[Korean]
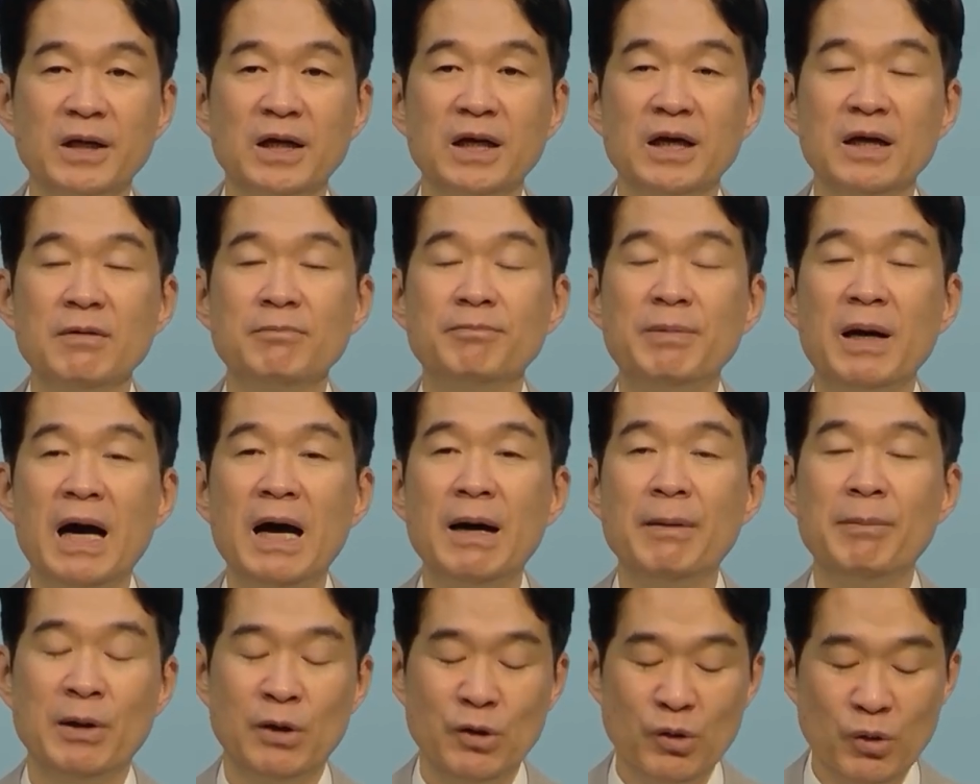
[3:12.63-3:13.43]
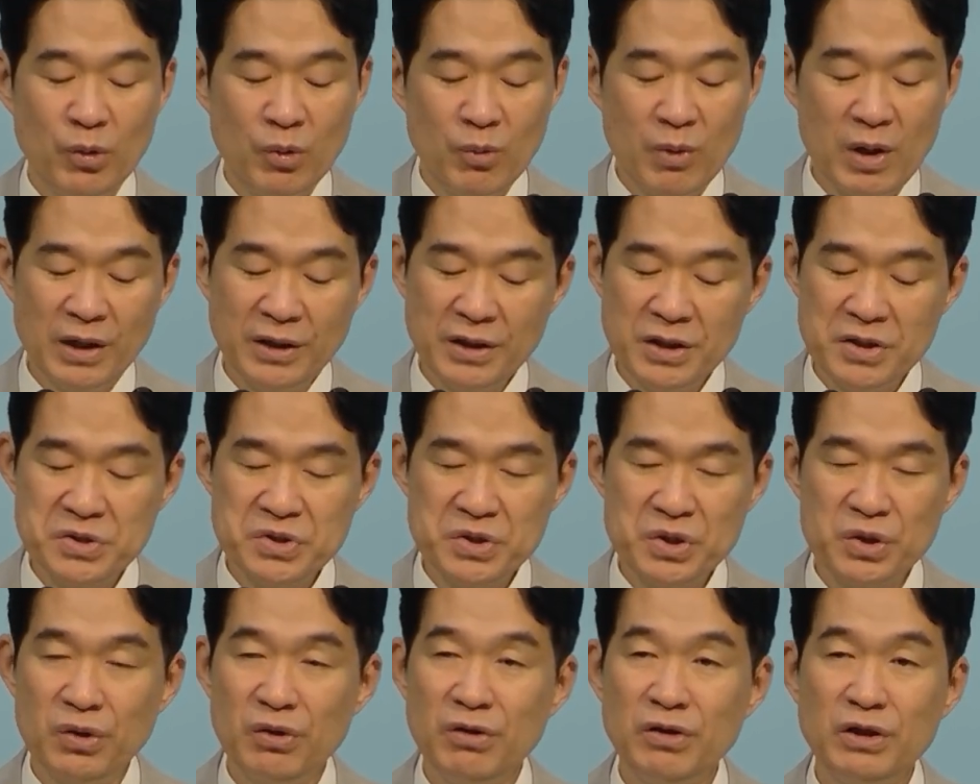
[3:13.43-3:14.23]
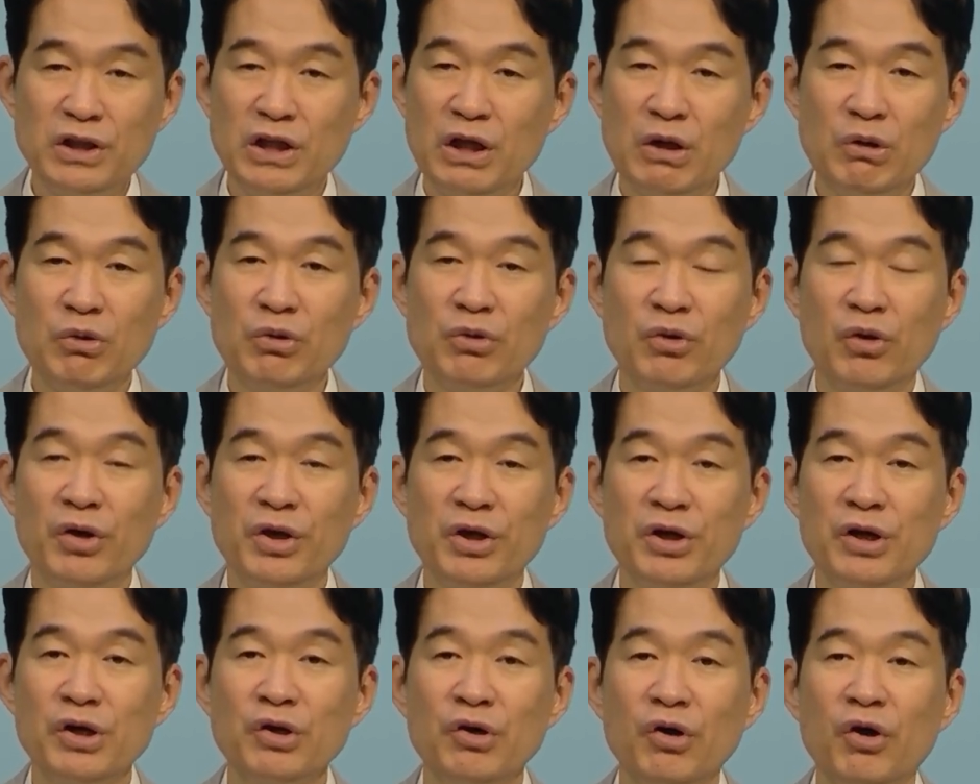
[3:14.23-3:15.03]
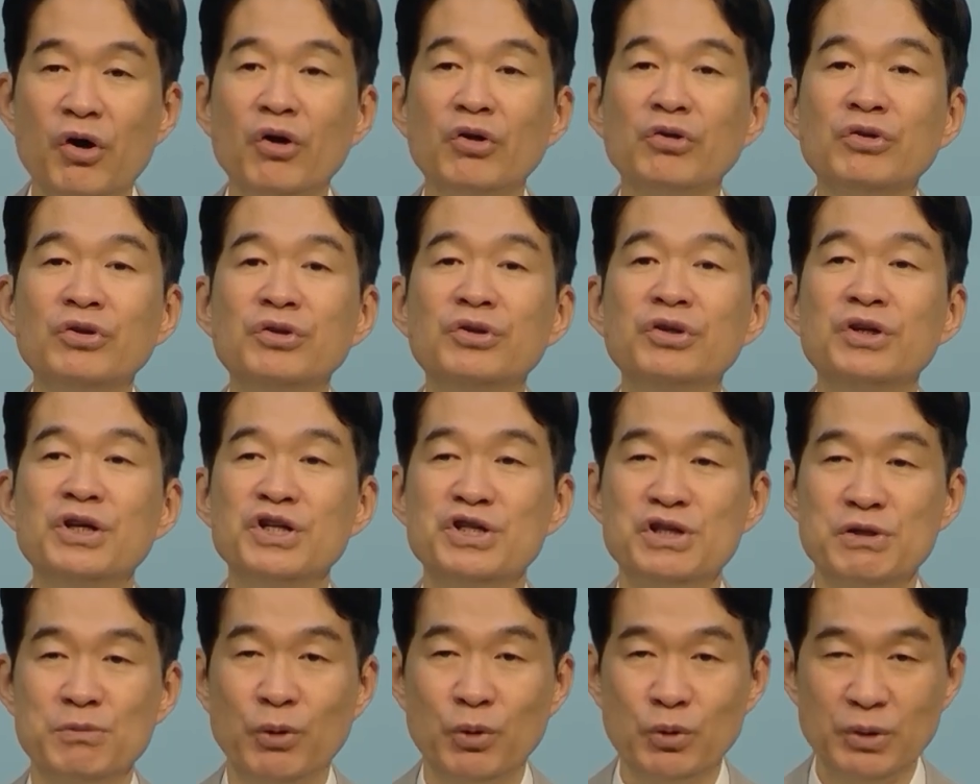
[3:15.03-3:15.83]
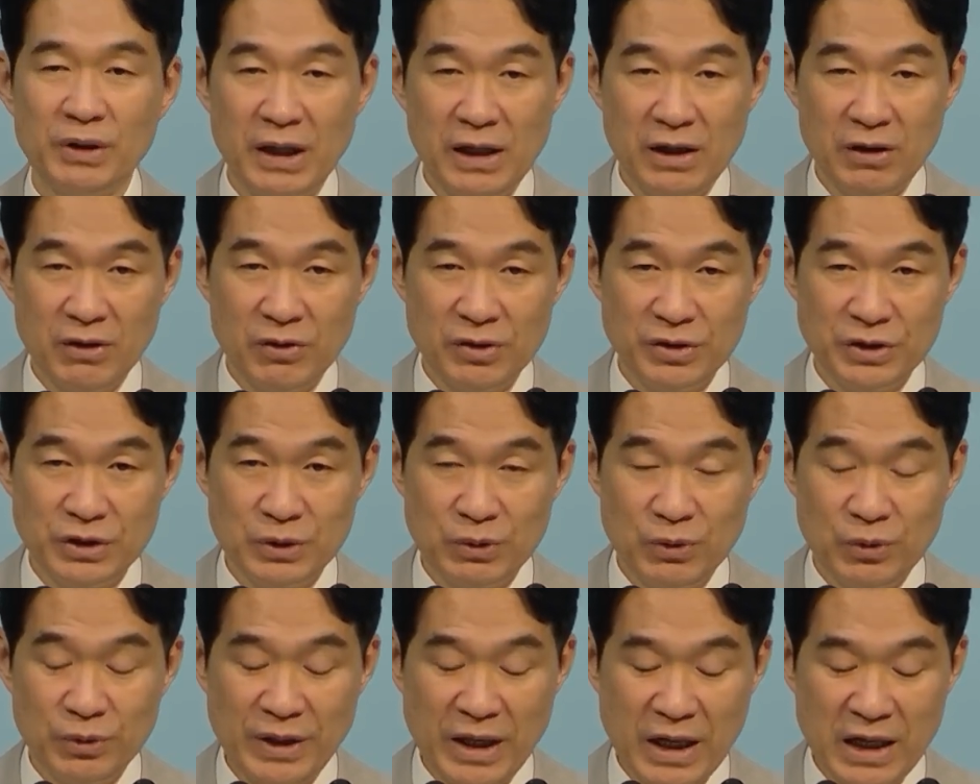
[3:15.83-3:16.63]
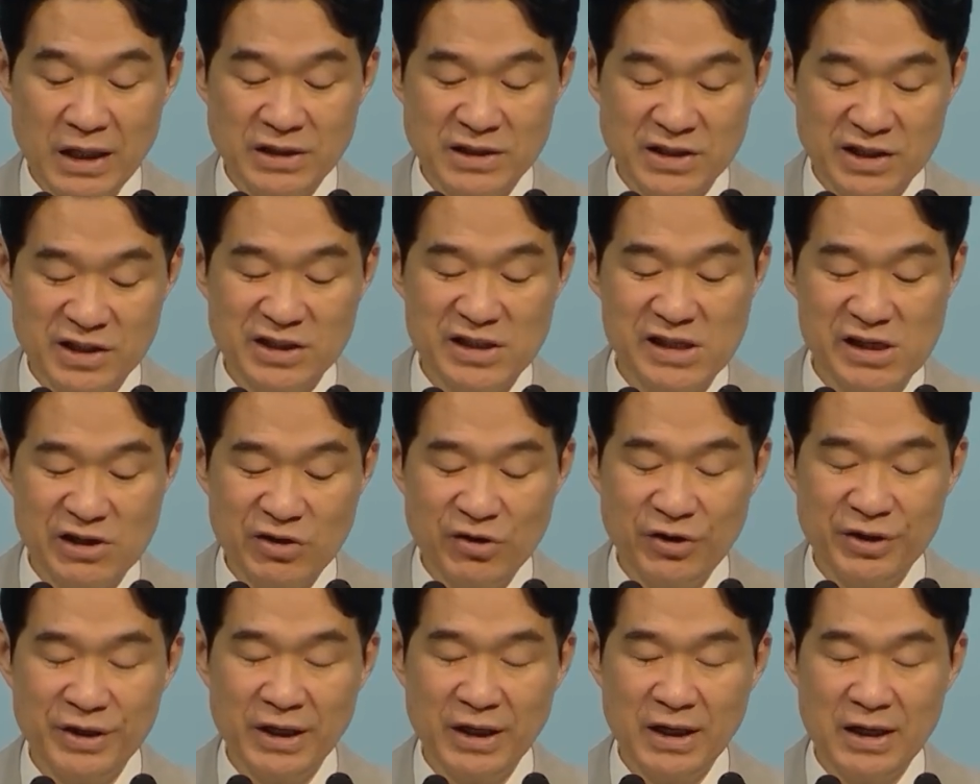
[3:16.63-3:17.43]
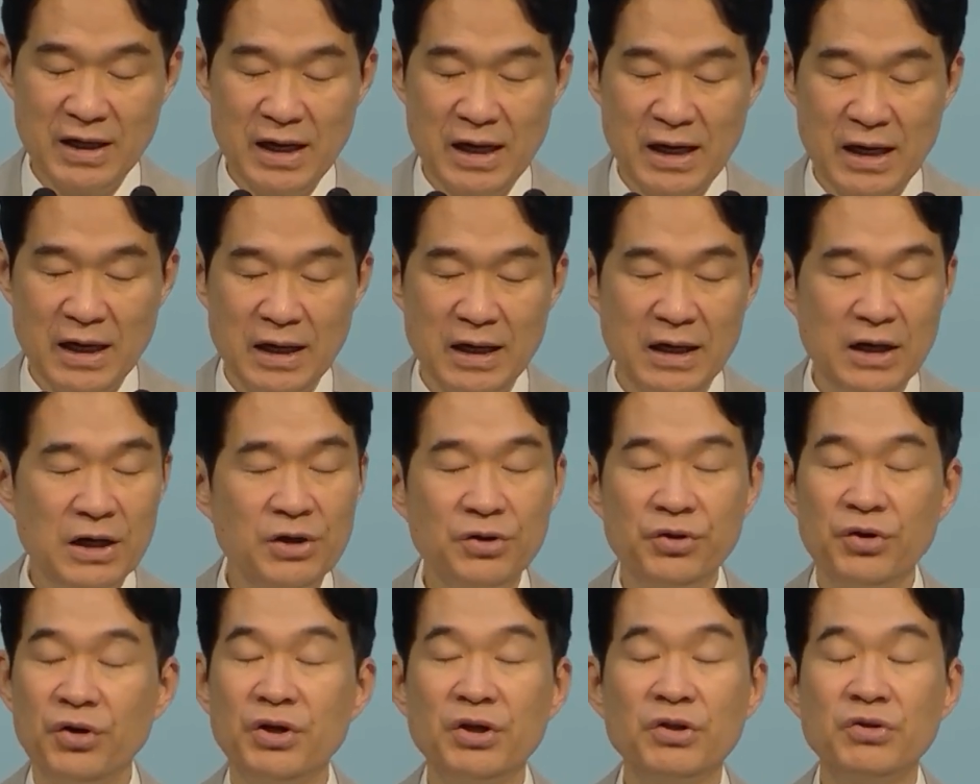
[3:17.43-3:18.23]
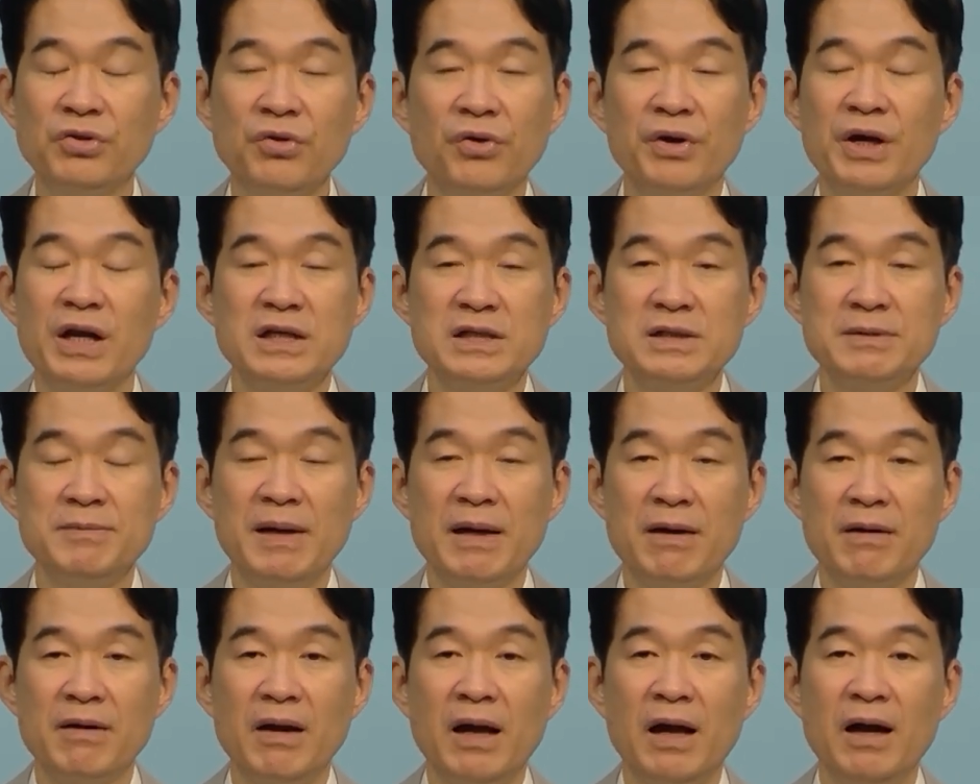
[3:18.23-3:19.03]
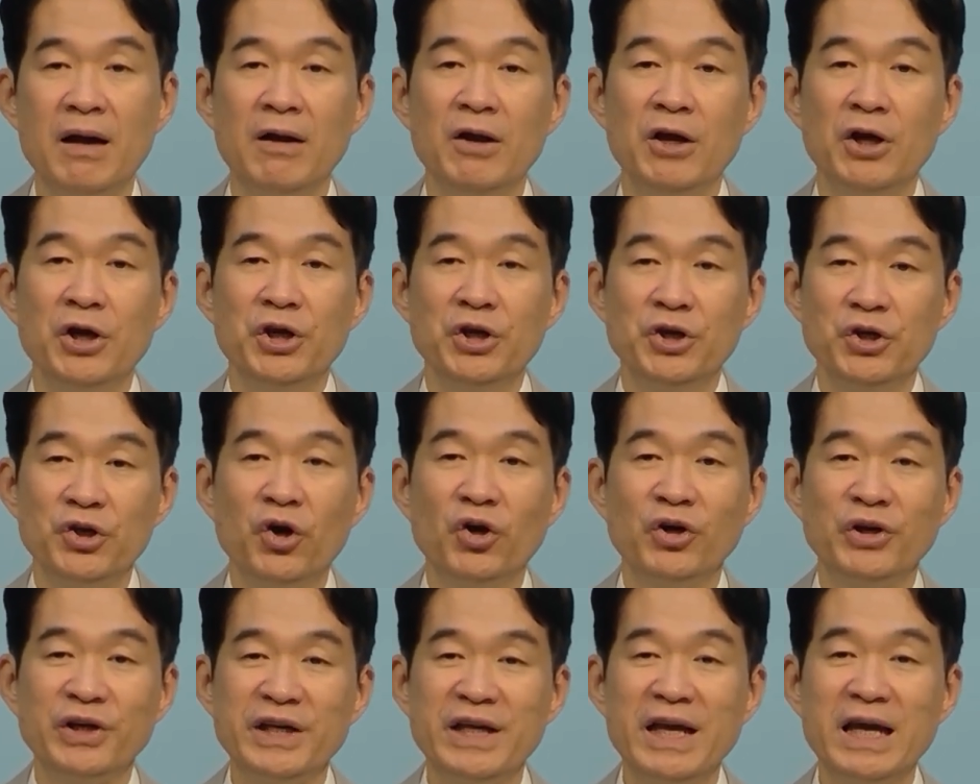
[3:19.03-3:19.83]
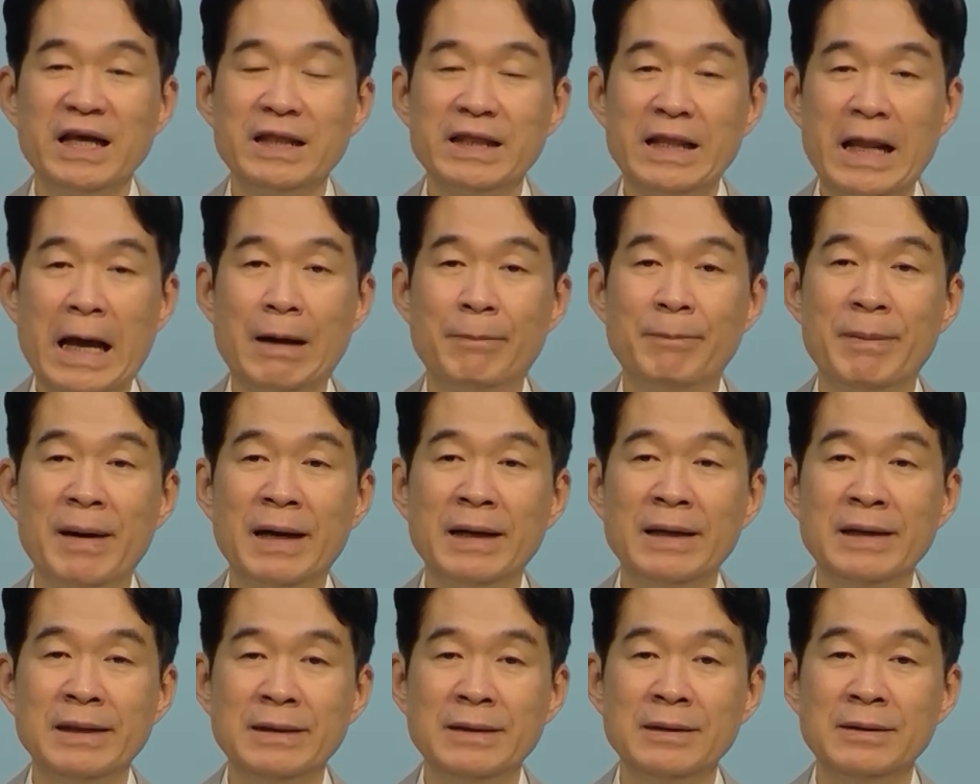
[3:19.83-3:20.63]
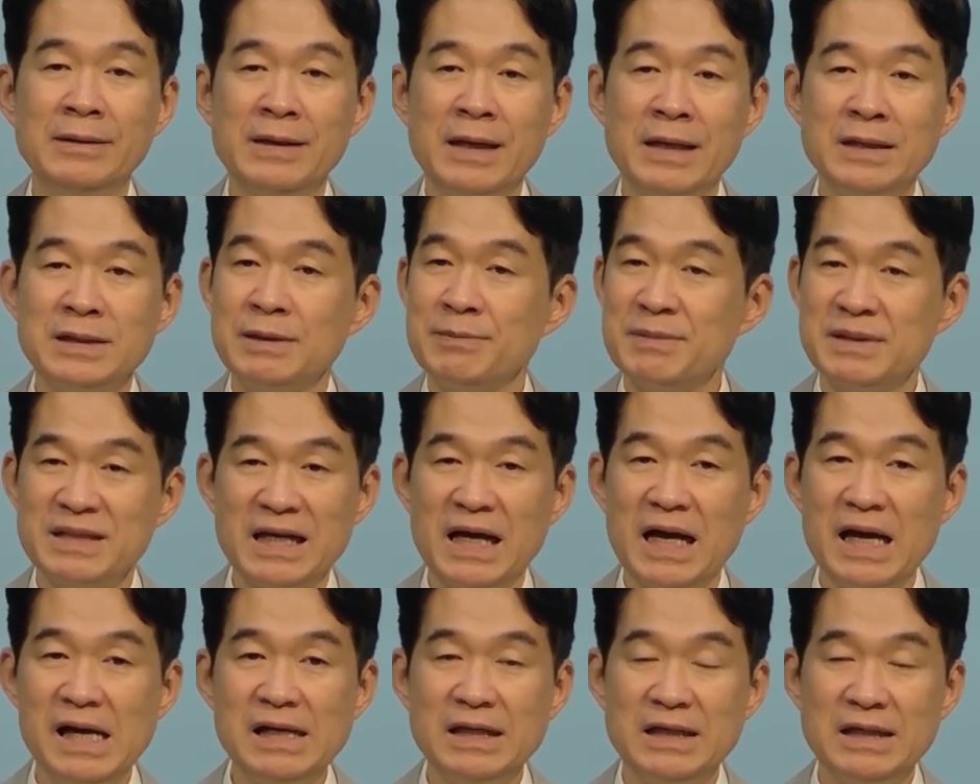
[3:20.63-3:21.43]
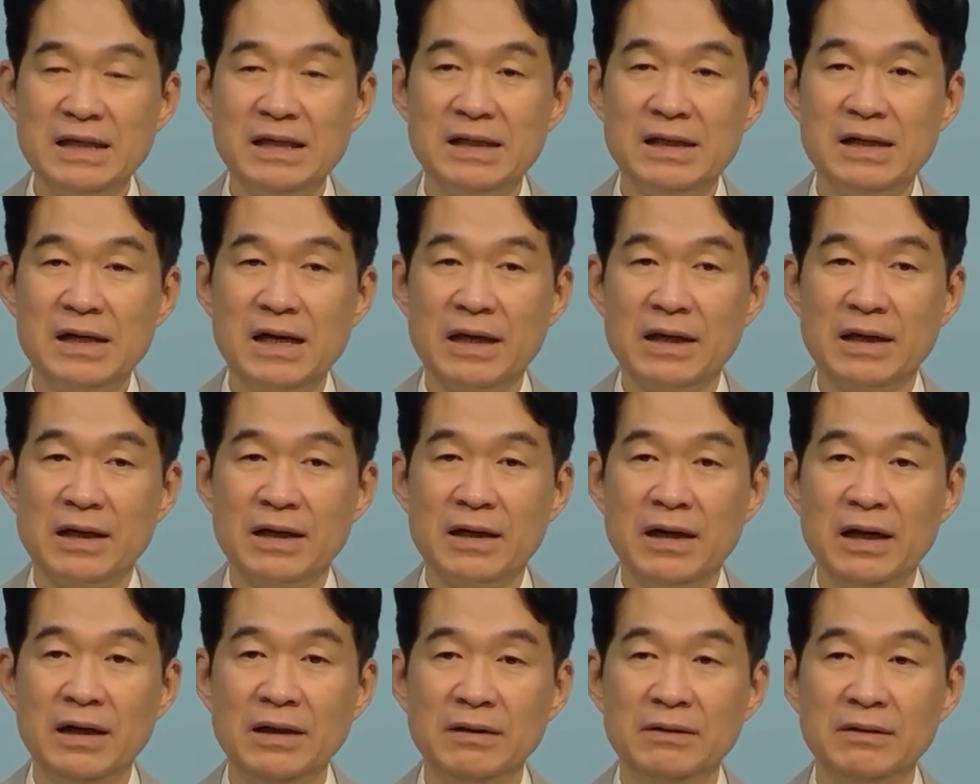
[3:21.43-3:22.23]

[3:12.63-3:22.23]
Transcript: 바벨론 왕이 절대로 너희를 건드리지 못할 것이고 내가 지킬 거니까 너희 떠나지 말아라. 여기에 남아 있는 게 지금 살 길이라니까.